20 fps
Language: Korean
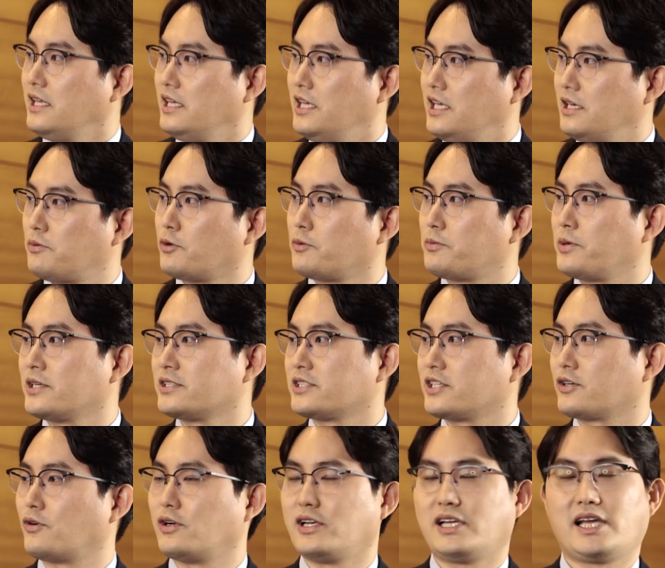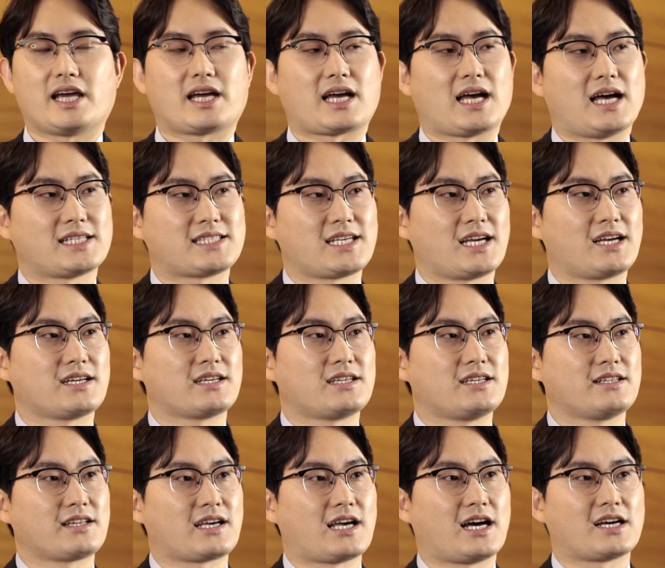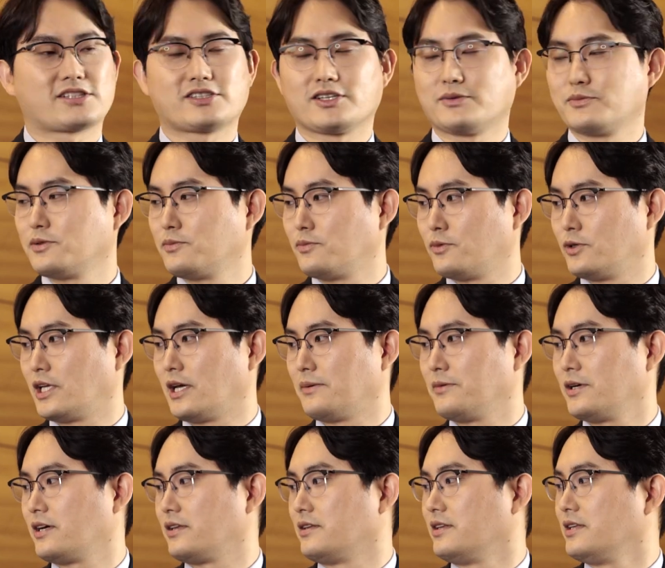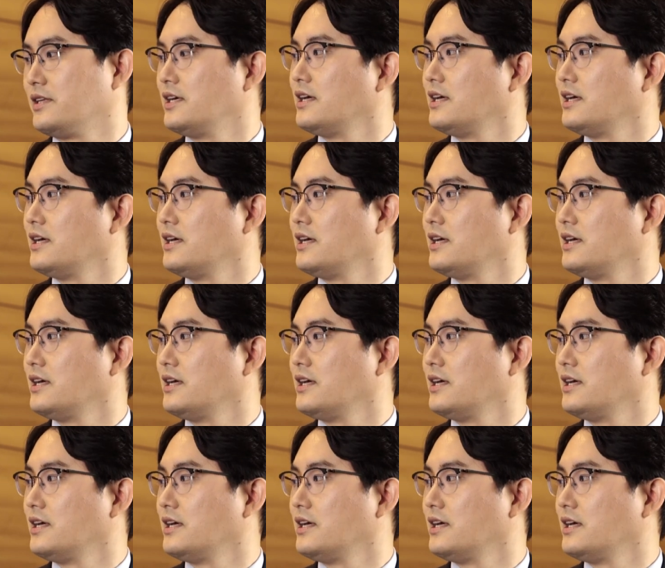이 보편적 원리의 가장 큰 강점은 뭐냐면